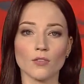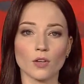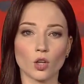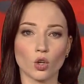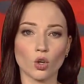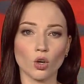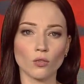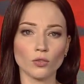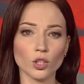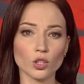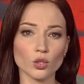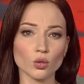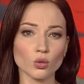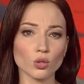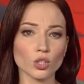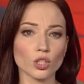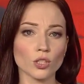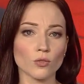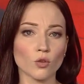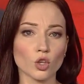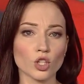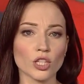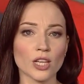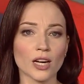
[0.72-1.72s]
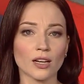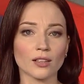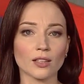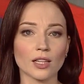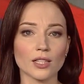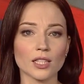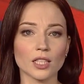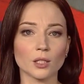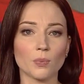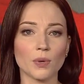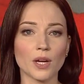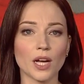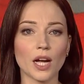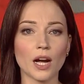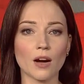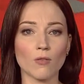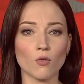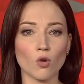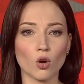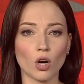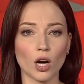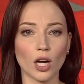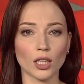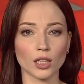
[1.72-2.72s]
Верховный суд сегодня огласит
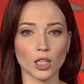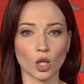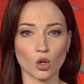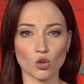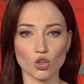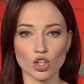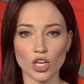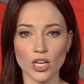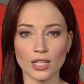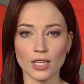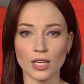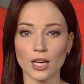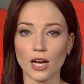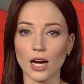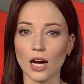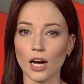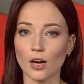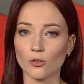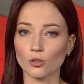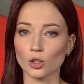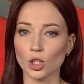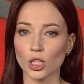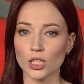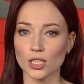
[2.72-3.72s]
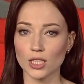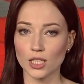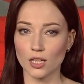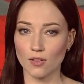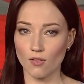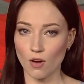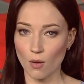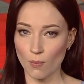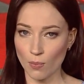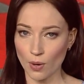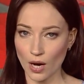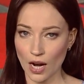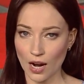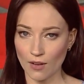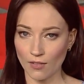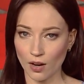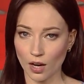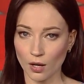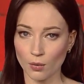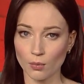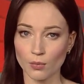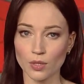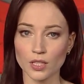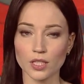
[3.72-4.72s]
приговор о нарушении авторского
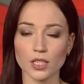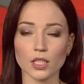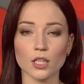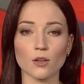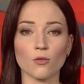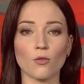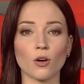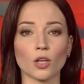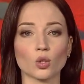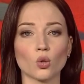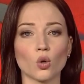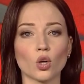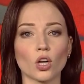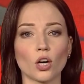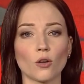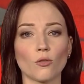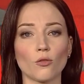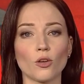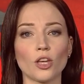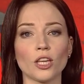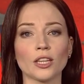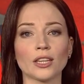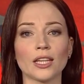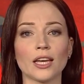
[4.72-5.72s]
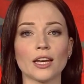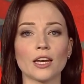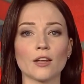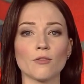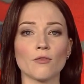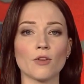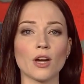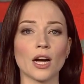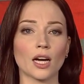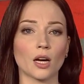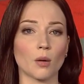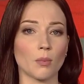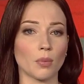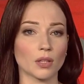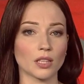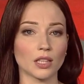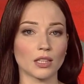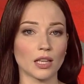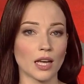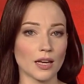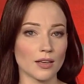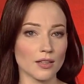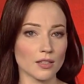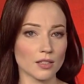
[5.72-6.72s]
права. Минский фотограф Инна Ревяка
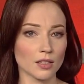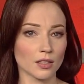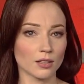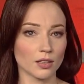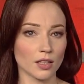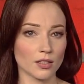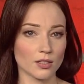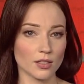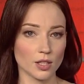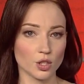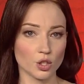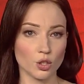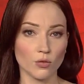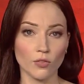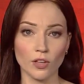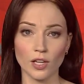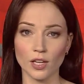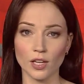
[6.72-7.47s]
подала иск на сеть